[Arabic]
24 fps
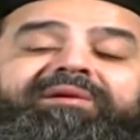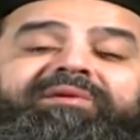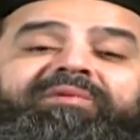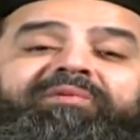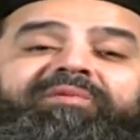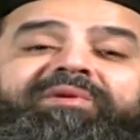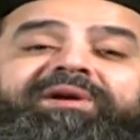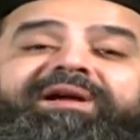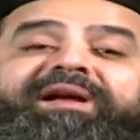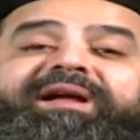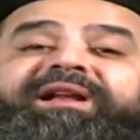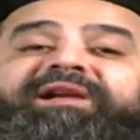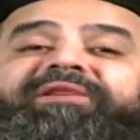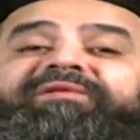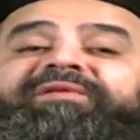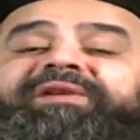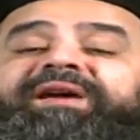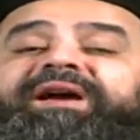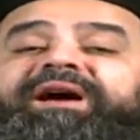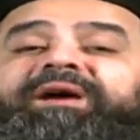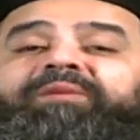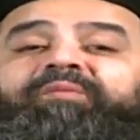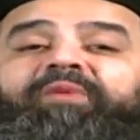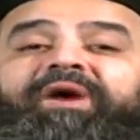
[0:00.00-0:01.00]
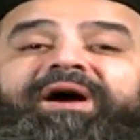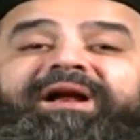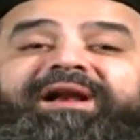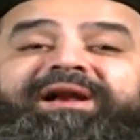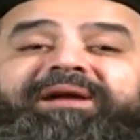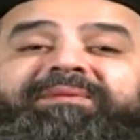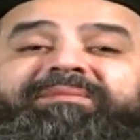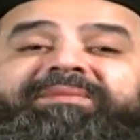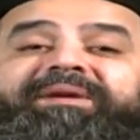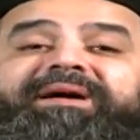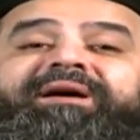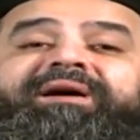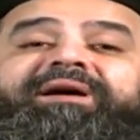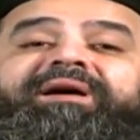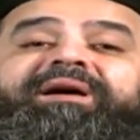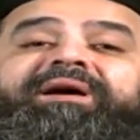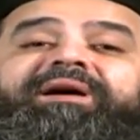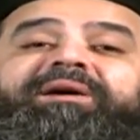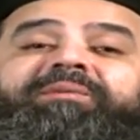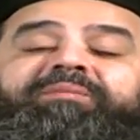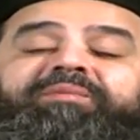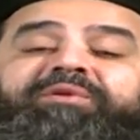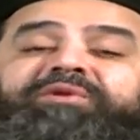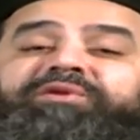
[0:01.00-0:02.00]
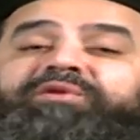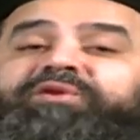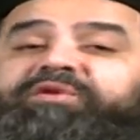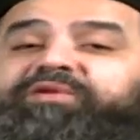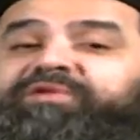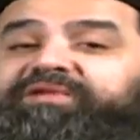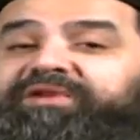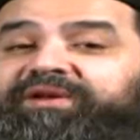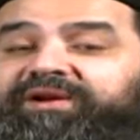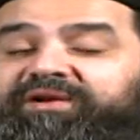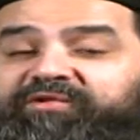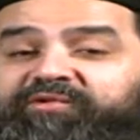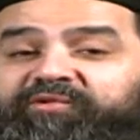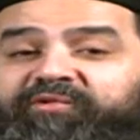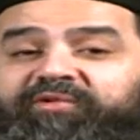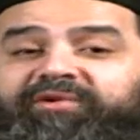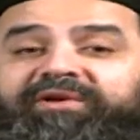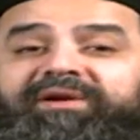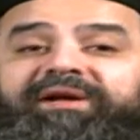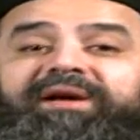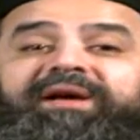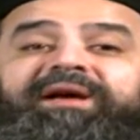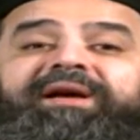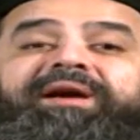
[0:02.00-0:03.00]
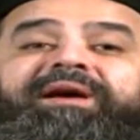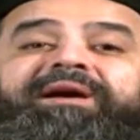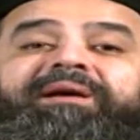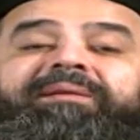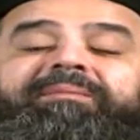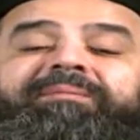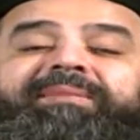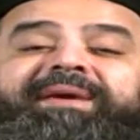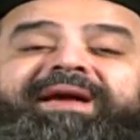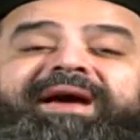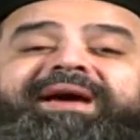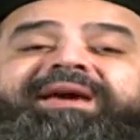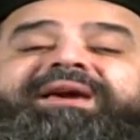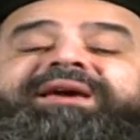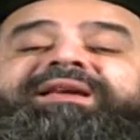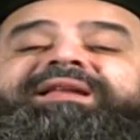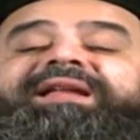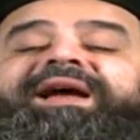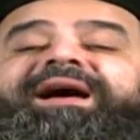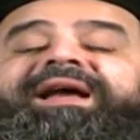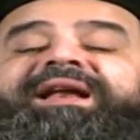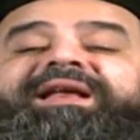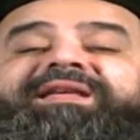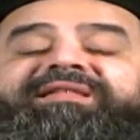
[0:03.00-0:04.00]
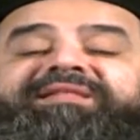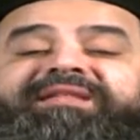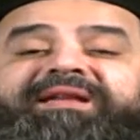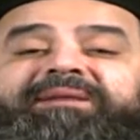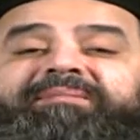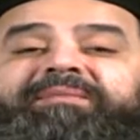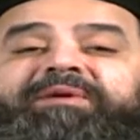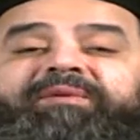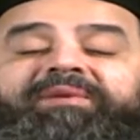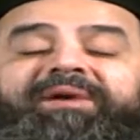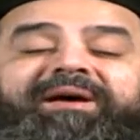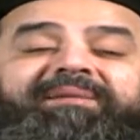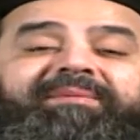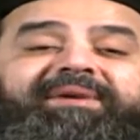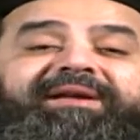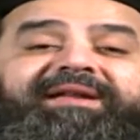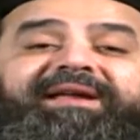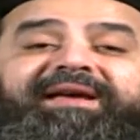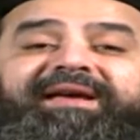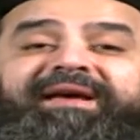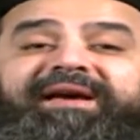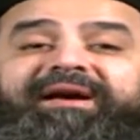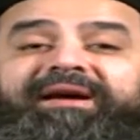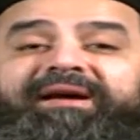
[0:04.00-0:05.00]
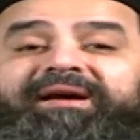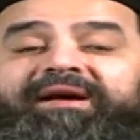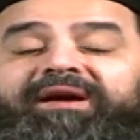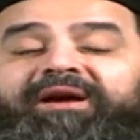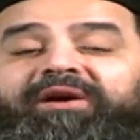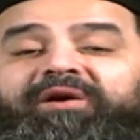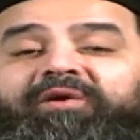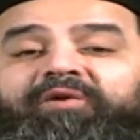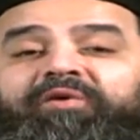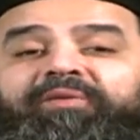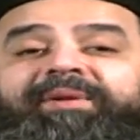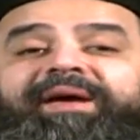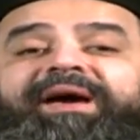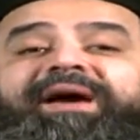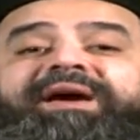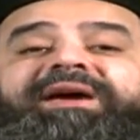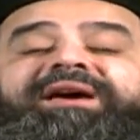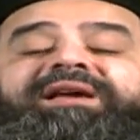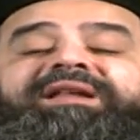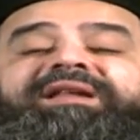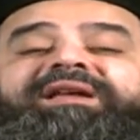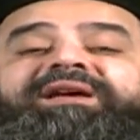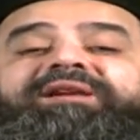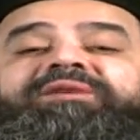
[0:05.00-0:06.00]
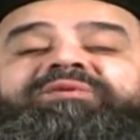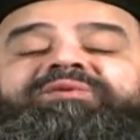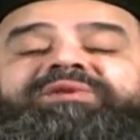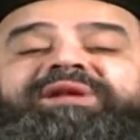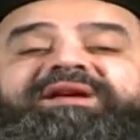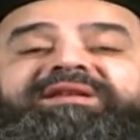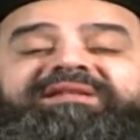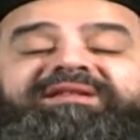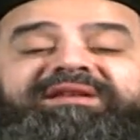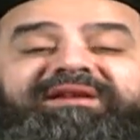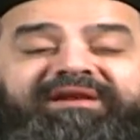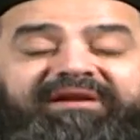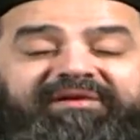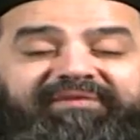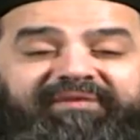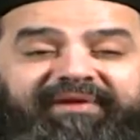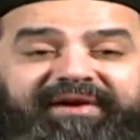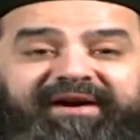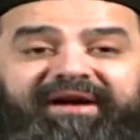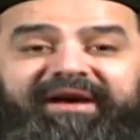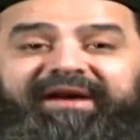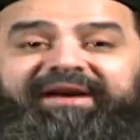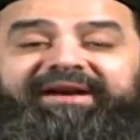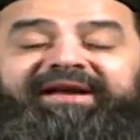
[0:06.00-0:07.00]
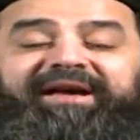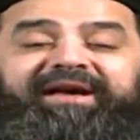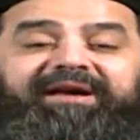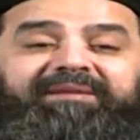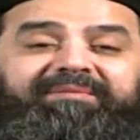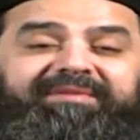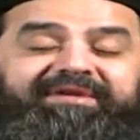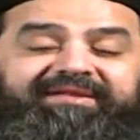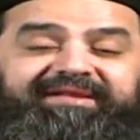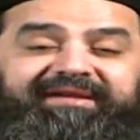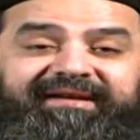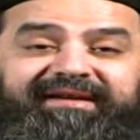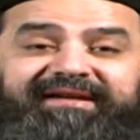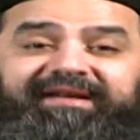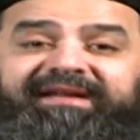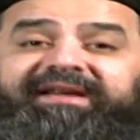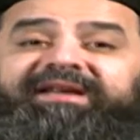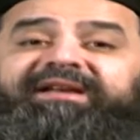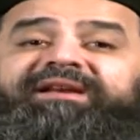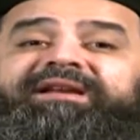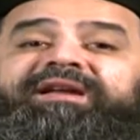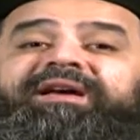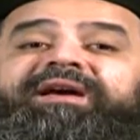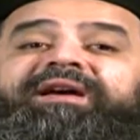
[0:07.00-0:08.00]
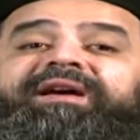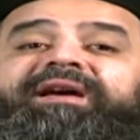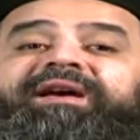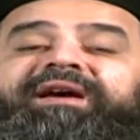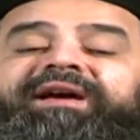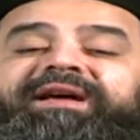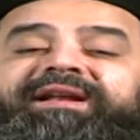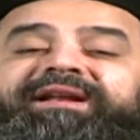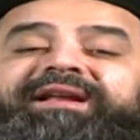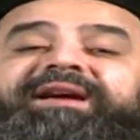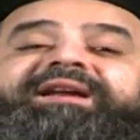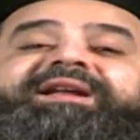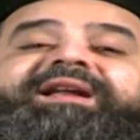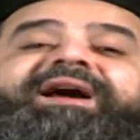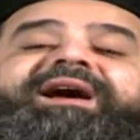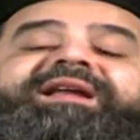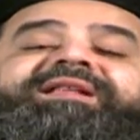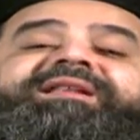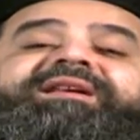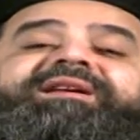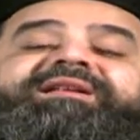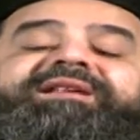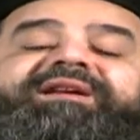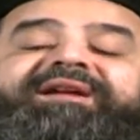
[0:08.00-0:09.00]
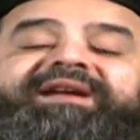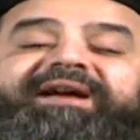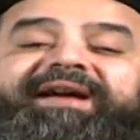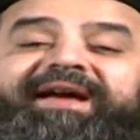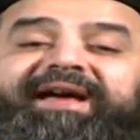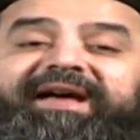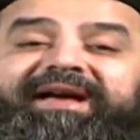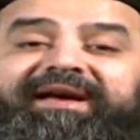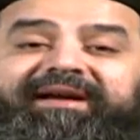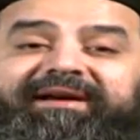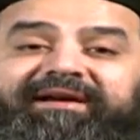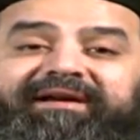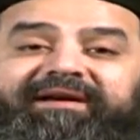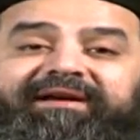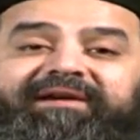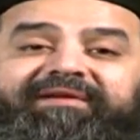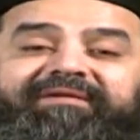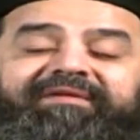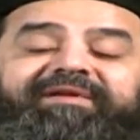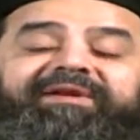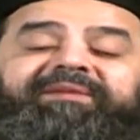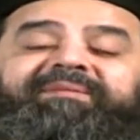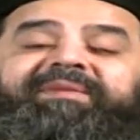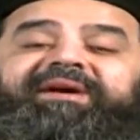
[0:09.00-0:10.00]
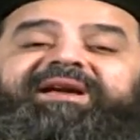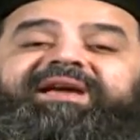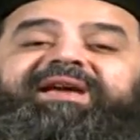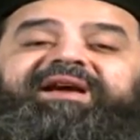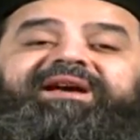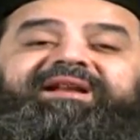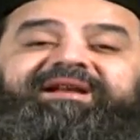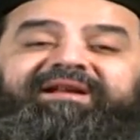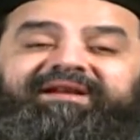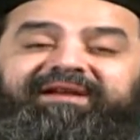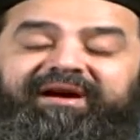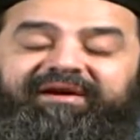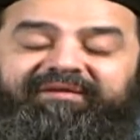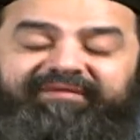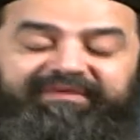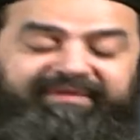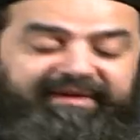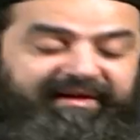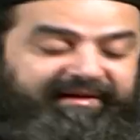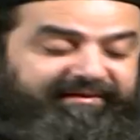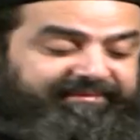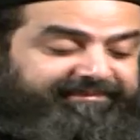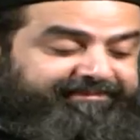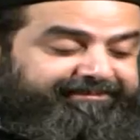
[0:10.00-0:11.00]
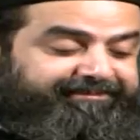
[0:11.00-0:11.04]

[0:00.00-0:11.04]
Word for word: واللي فيها معلمنا بطرس الرسول بيأكد على السماء والأبدية وبيأكد أنه ده سر فرحنا كمسيحيين ان احنا عندنا رجاء في مكان افضل